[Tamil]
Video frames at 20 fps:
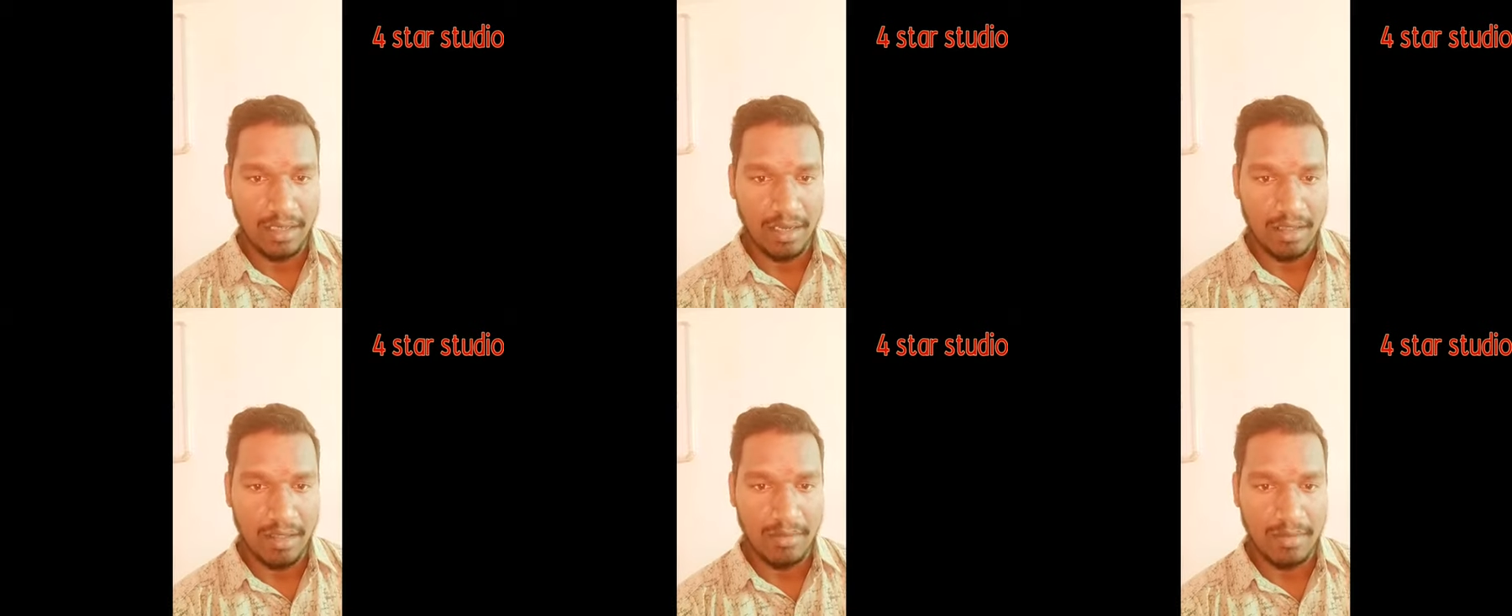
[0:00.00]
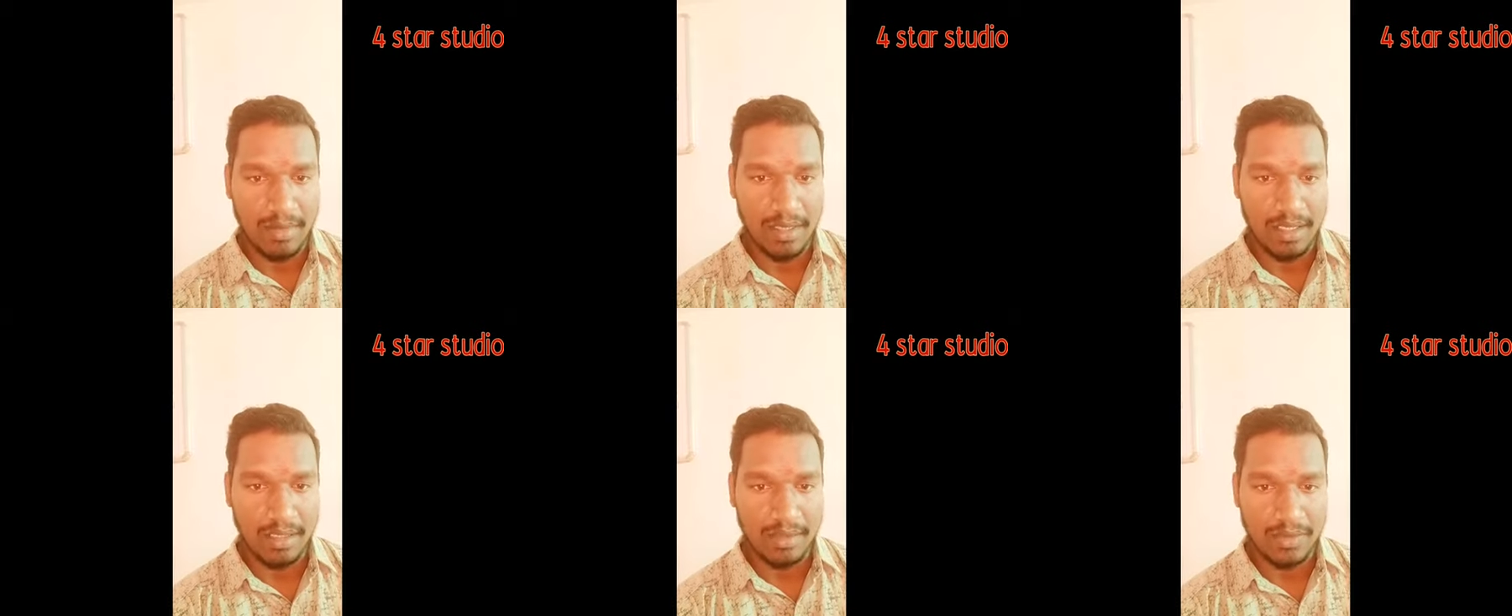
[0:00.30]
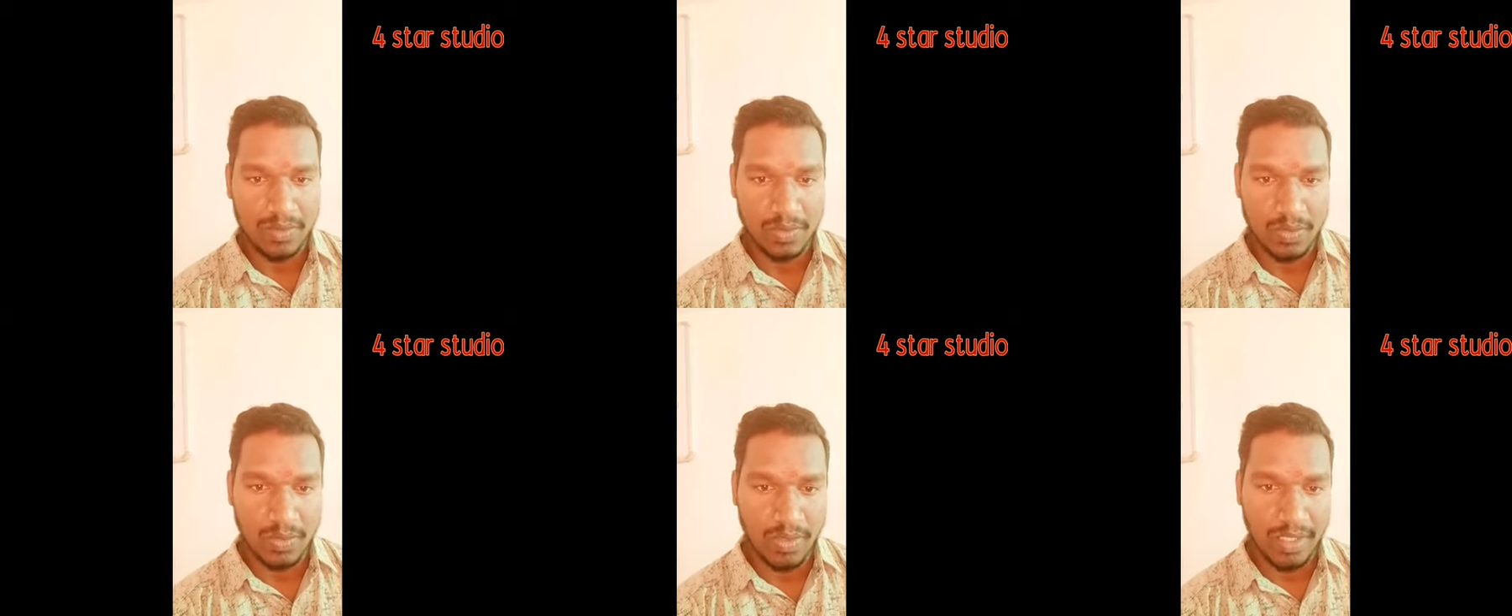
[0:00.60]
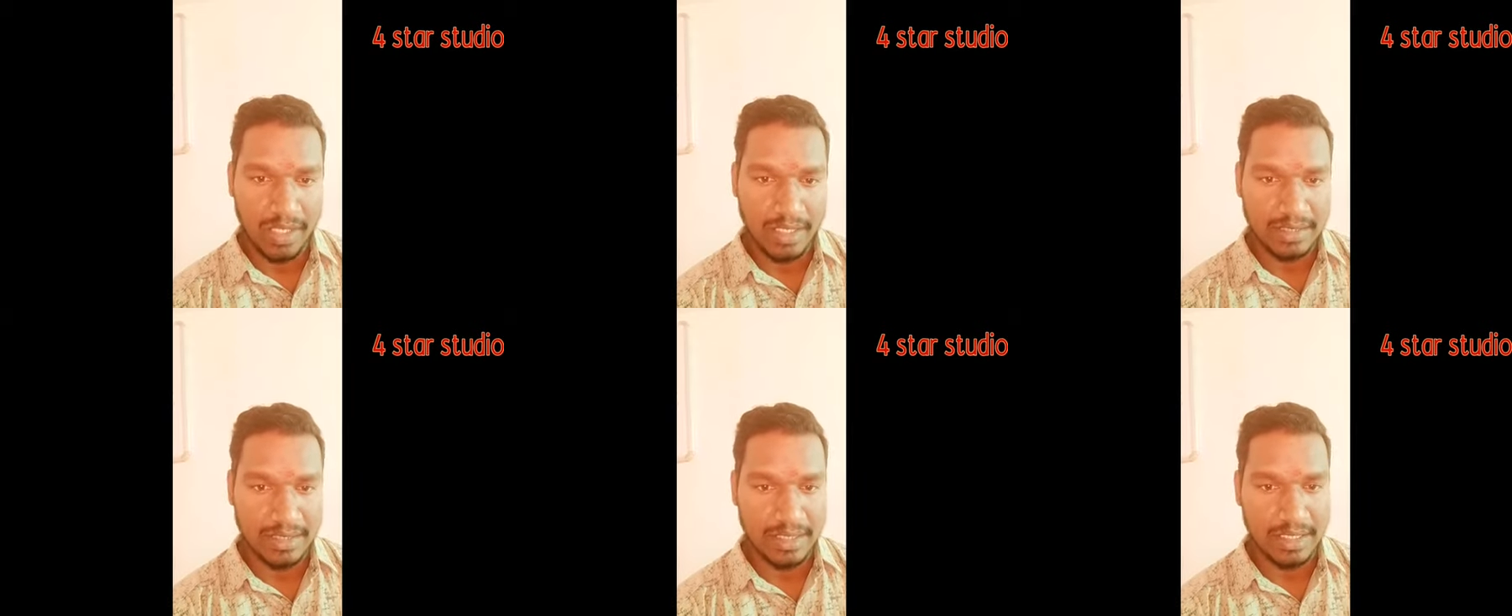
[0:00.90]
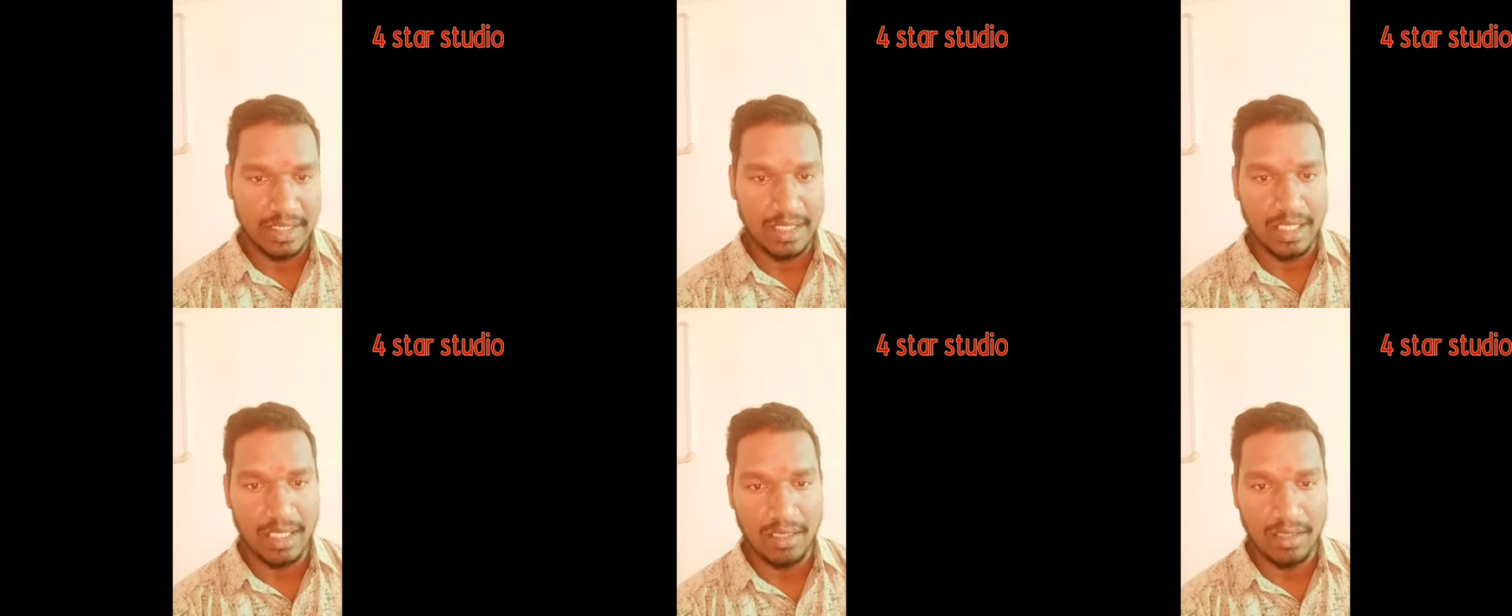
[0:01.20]
ஆகிறதும் இல்லை சூரியன்
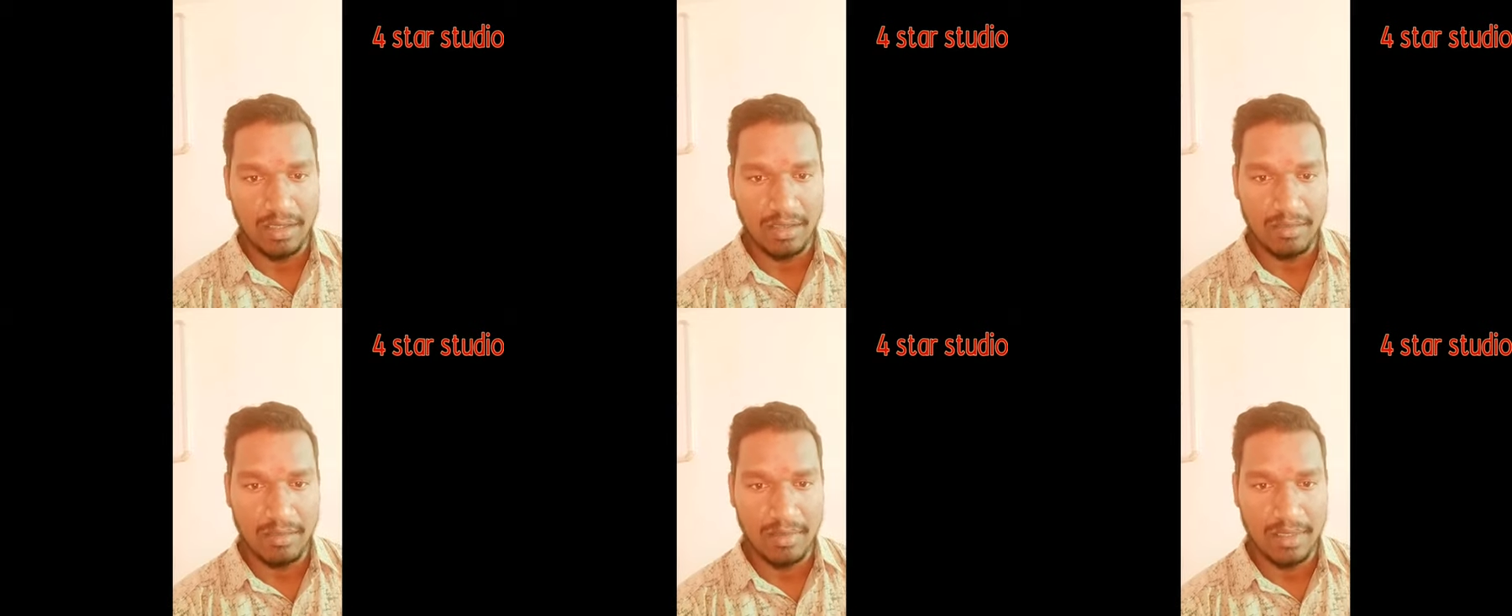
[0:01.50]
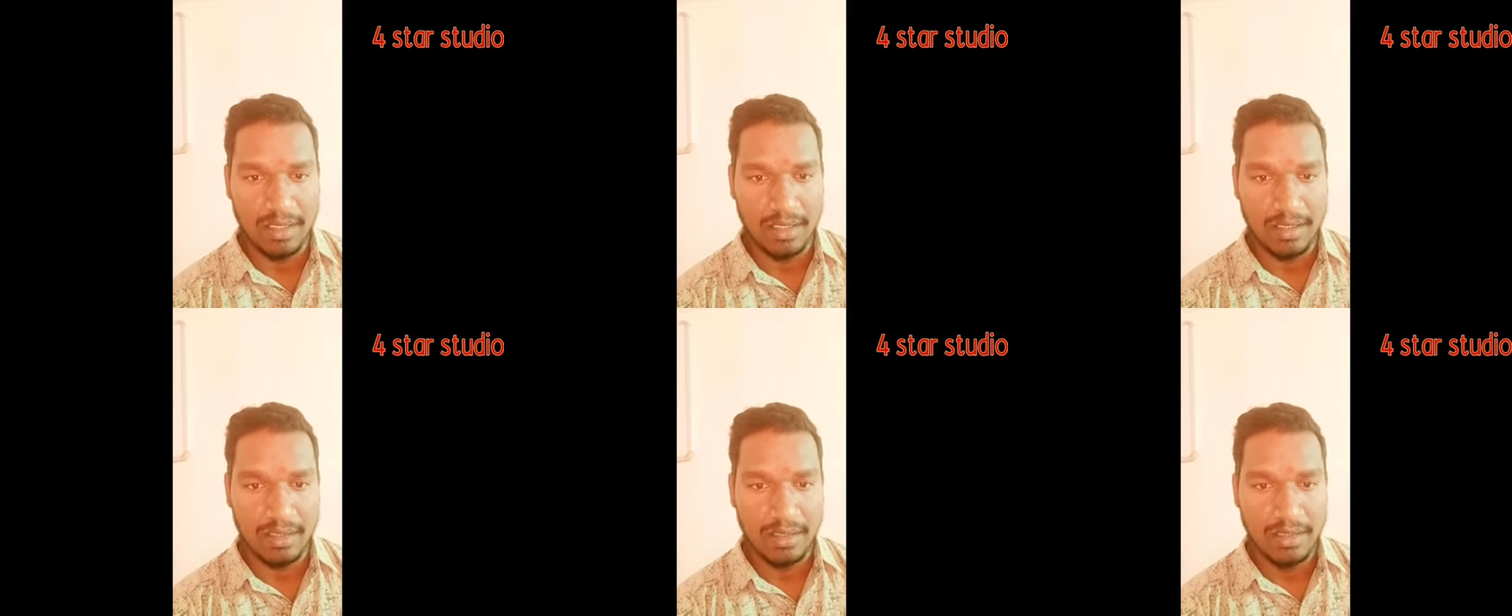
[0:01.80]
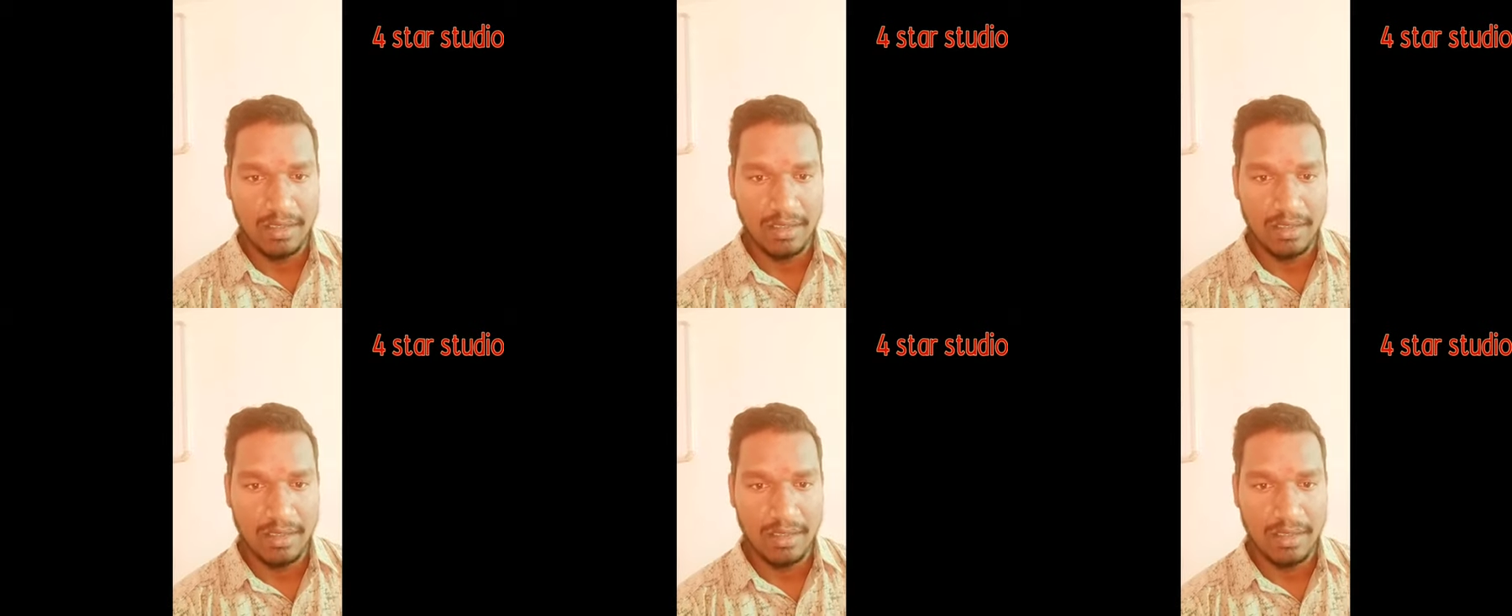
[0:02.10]
செட் ஆகிறதும் இல்லை